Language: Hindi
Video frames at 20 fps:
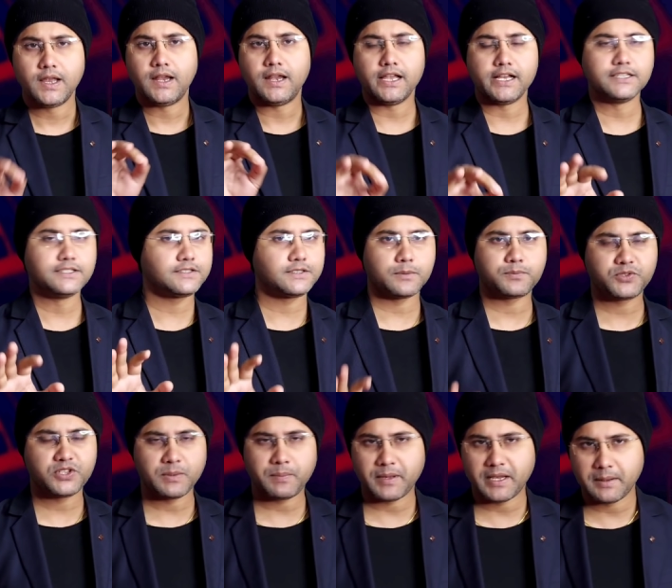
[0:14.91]
लेकिन
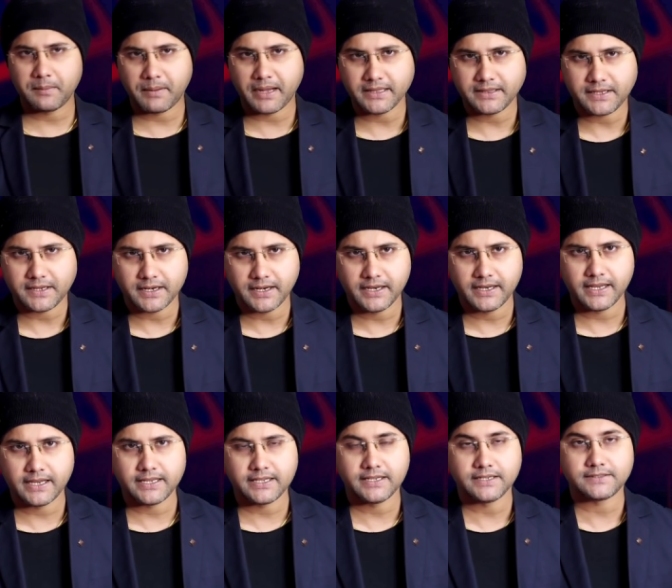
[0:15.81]
सबसे पहले बात
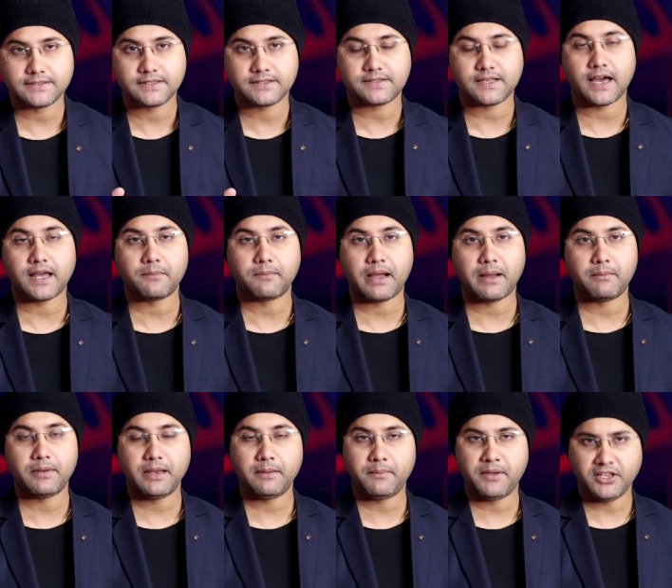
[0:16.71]
करेंगे कि इस सार
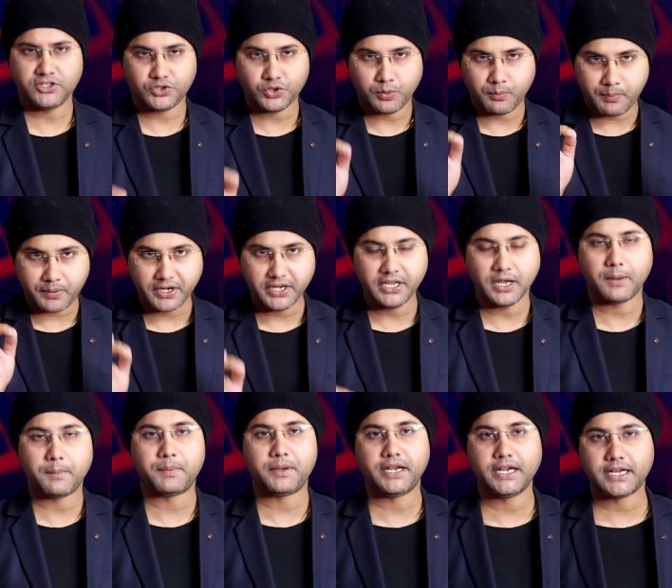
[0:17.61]
मामले में जो बड़ी
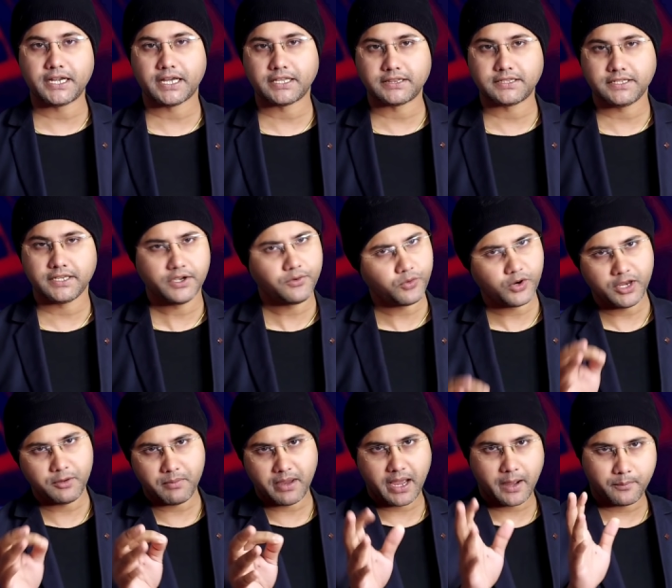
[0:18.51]
अपडेट आती है
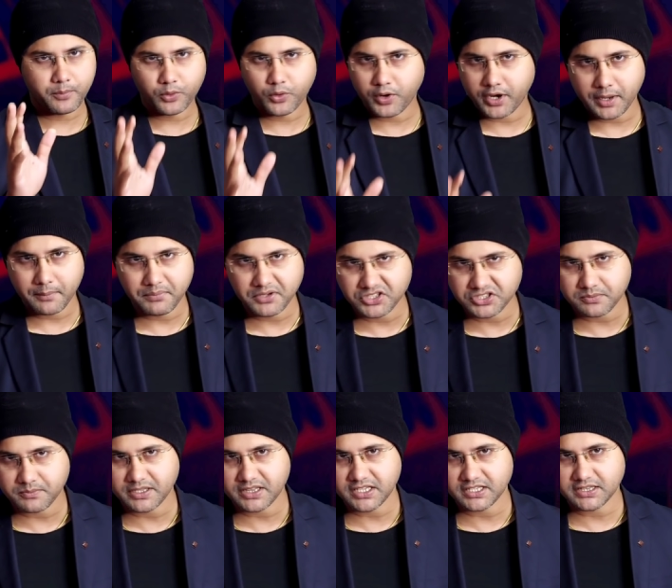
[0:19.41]
वही मैं आप लोगों के बीच
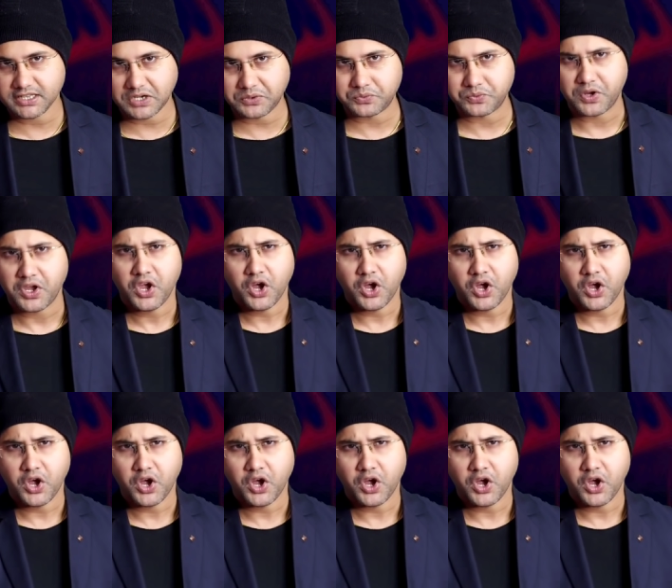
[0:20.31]
में देता हूं